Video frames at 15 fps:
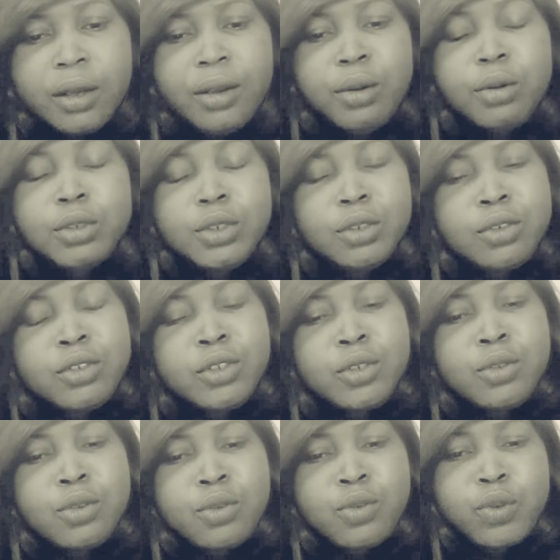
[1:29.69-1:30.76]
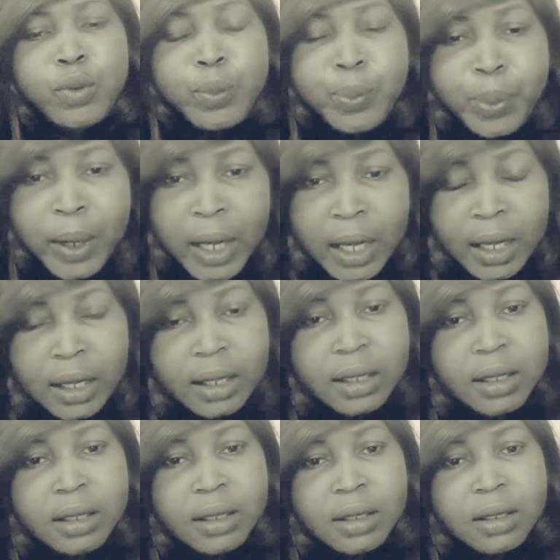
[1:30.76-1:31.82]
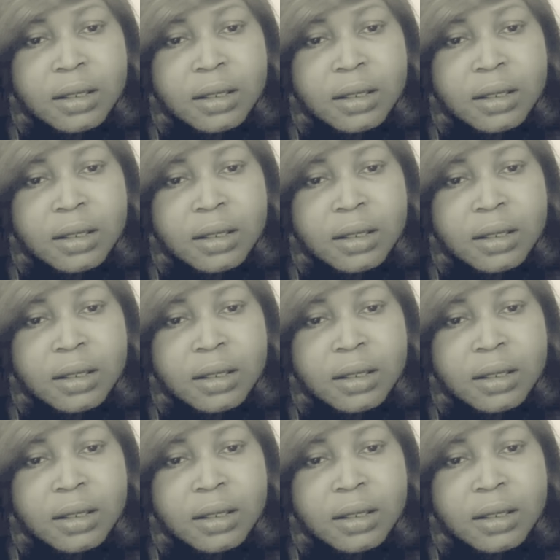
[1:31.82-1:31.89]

Et aujourd'hui, je suis surpris